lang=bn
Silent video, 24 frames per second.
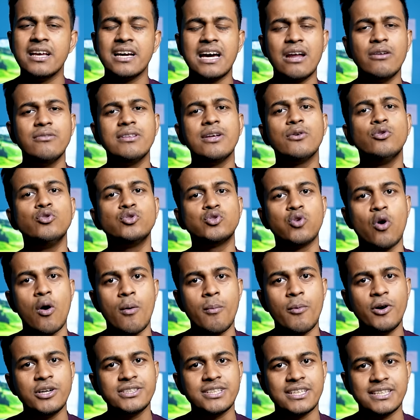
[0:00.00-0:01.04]
কারণ দেখুন
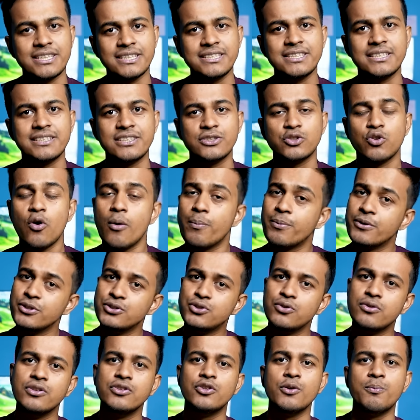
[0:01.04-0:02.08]
সময়ের সাথে সাথে সব
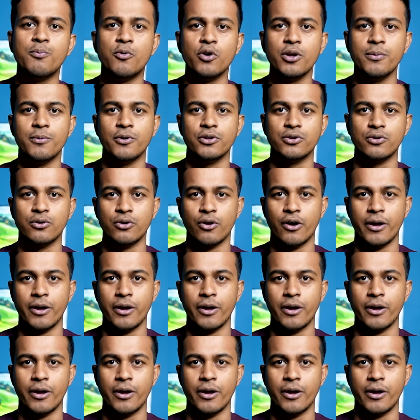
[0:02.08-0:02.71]
কিছুরই কিন্তু পরিবর্তন